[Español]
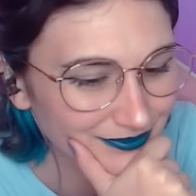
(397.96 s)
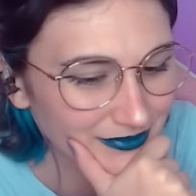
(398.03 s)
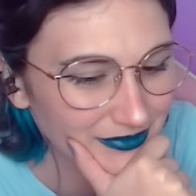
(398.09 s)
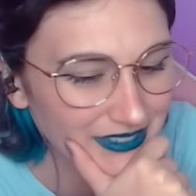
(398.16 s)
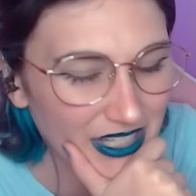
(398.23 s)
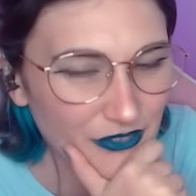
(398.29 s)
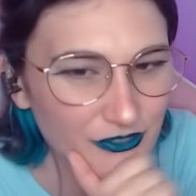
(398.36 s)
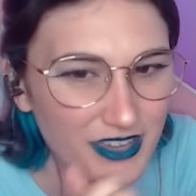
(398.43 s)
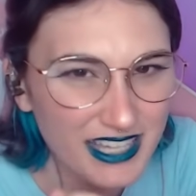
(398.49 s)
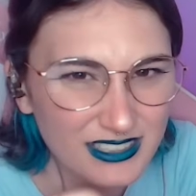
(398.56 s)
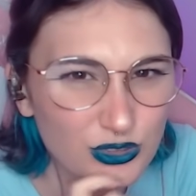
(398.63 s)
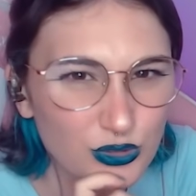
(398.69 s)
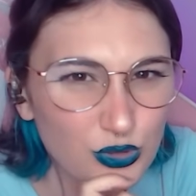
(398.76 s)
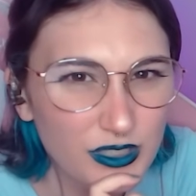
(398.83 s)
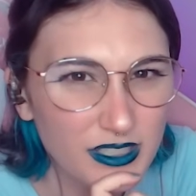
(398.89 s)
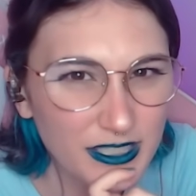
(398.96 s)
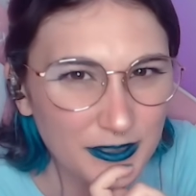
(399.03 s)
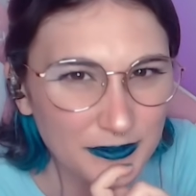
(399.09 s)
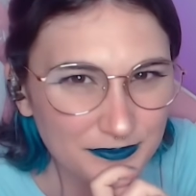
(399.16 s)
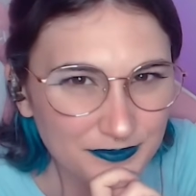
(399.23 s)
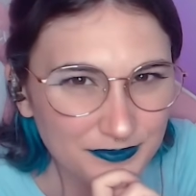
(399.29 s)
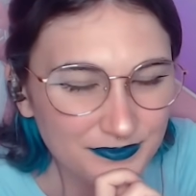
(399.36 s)
De
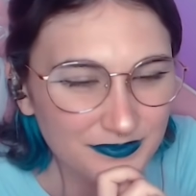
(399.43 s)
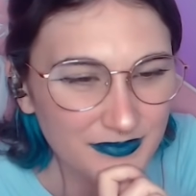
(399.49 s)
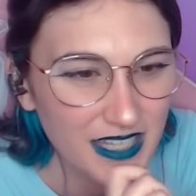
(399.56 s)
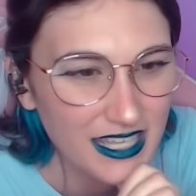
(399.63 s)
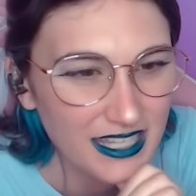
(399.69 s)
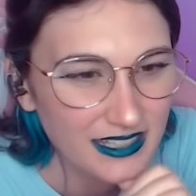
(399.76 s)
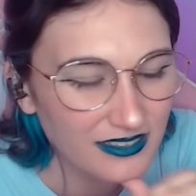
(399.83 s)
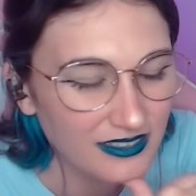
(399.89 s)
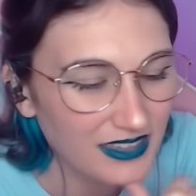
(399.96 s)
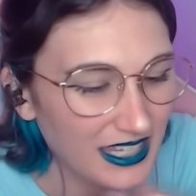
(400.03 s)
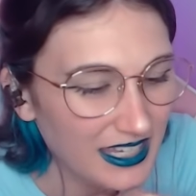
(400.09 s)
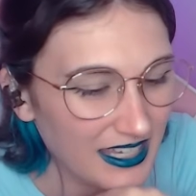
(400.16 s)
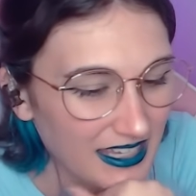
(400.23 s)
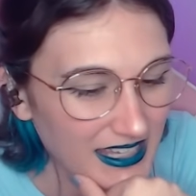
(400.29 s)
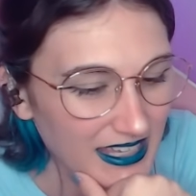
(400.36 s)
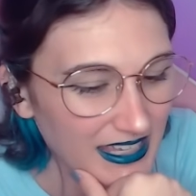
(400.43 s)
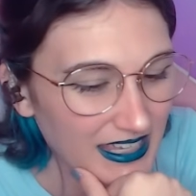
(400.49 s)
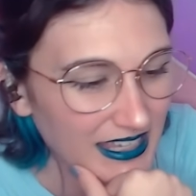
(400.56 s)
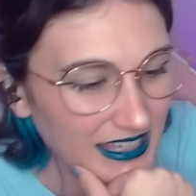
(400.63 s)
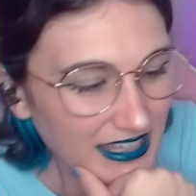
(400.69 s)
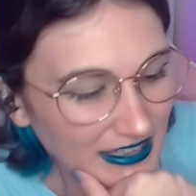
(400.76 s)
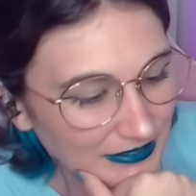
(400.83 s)
fiestuki.
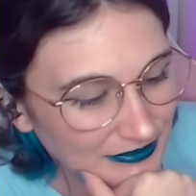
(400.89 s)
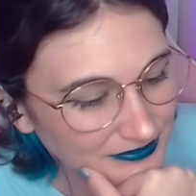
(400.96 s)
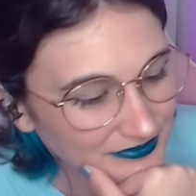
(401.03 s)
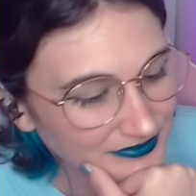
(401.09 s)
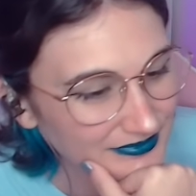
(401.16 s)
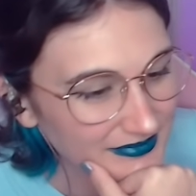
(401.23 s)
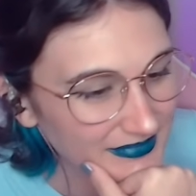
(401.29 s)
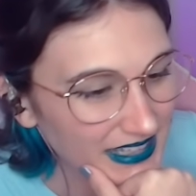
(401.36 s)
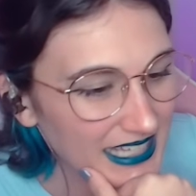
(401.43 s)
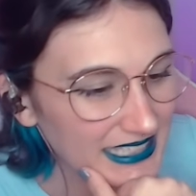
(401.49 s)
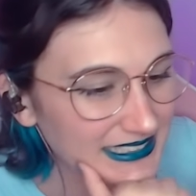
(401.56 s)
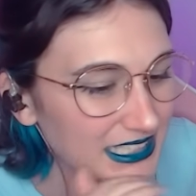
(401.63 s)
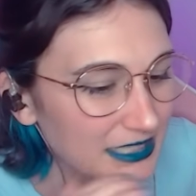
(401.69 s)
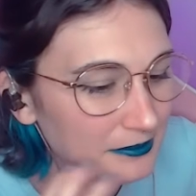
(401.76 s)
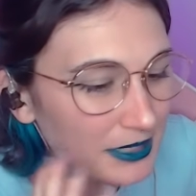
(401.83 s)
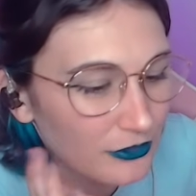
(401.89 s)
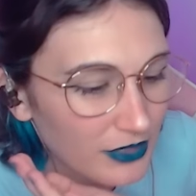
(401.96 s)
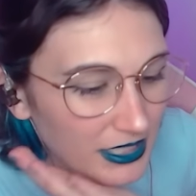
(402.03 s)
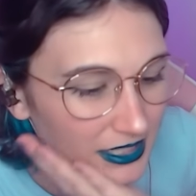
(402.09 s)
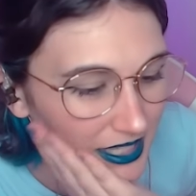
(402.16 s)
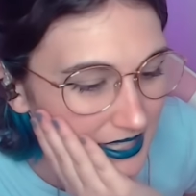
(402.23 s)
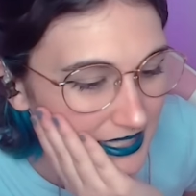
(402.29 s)
De hacer
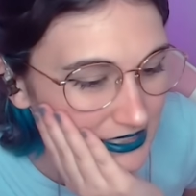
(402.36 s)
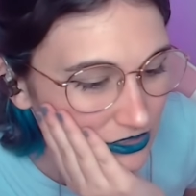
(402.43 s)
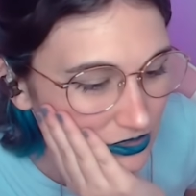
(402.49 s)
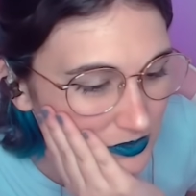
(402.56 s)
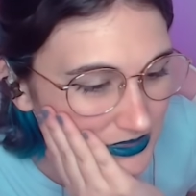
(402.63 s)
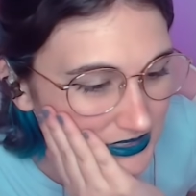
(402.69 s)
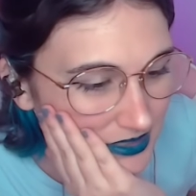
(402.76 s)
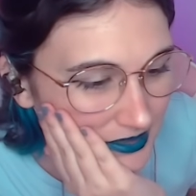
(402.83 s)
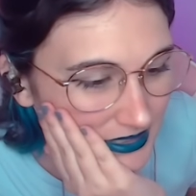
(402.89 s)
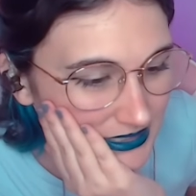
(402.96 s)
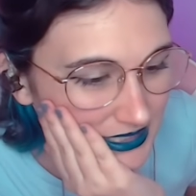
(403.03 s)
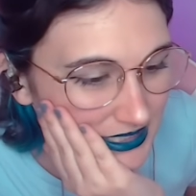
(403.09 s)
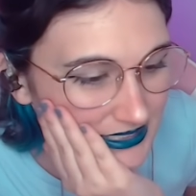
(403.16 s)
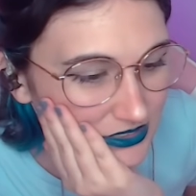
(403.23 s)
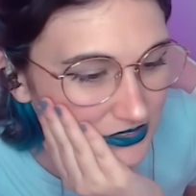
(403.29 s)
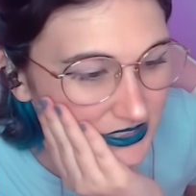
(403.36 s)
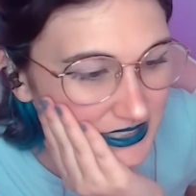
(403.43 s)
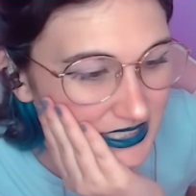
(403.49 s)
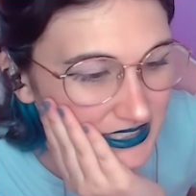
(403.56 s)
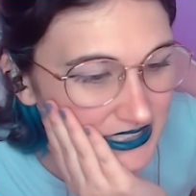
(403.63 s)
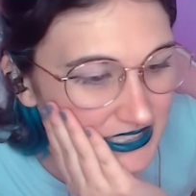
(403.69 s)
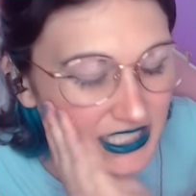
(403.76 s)
manualidades como estaban haciendo
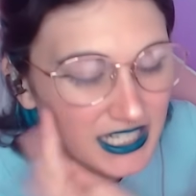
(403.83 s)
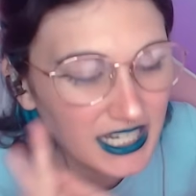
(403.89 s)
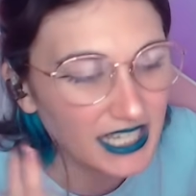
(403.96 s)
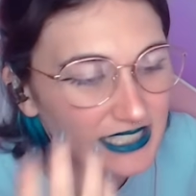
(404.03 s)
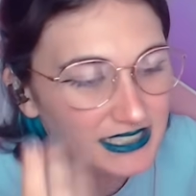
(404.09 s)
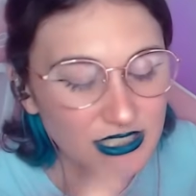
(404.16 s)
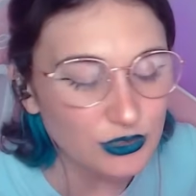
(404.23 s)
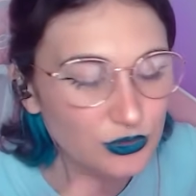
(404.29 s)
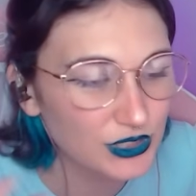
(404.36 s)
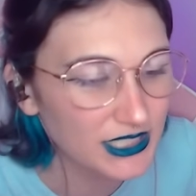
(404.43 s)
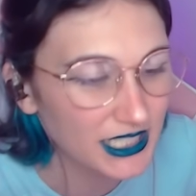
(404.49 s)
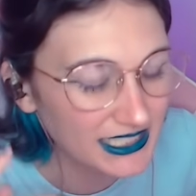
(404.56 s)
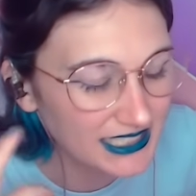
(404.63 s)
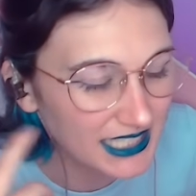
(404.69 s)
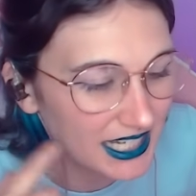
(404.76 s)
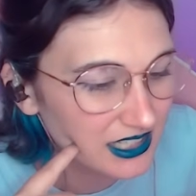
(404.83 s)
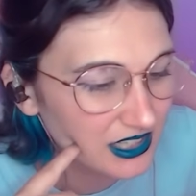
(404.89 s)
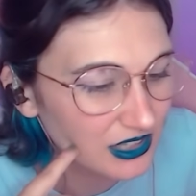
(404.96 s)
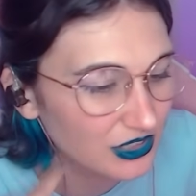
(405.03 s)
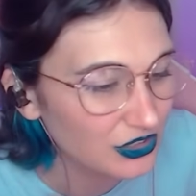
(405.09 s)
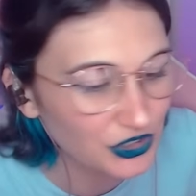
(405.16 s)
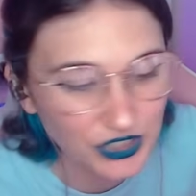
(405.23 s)
estas chicas y escuchar esta
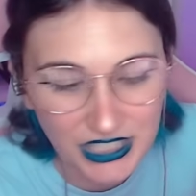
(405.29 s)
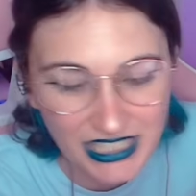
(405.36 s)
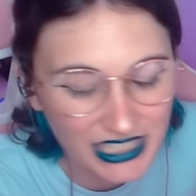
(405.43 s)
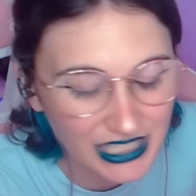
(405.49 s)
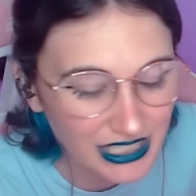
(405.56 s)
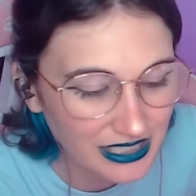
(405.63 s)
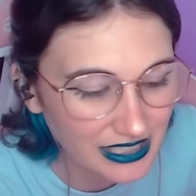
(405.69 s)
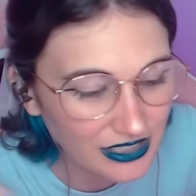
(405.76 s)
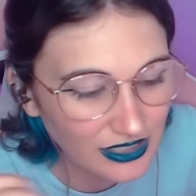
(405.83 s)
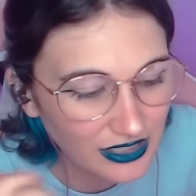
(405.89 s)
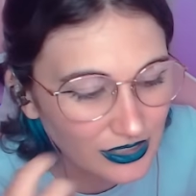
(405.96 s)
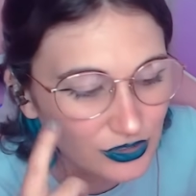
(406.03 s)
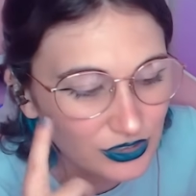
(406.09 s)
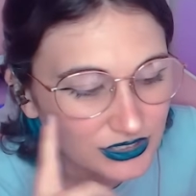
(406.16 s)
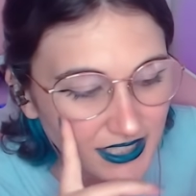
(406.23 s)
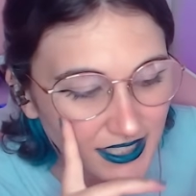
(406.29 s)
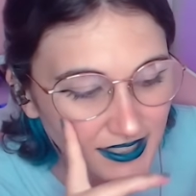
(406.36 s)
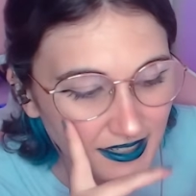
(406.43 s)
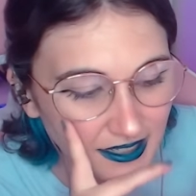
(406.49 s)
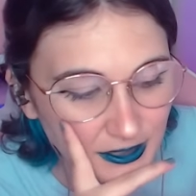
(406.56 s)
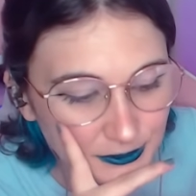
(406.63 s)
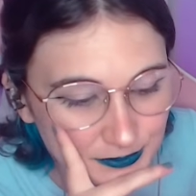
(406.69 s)
canción y,
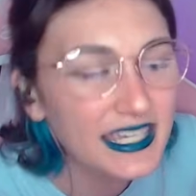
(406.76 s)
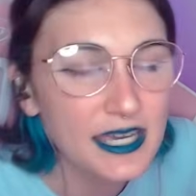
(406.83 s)
gozarla.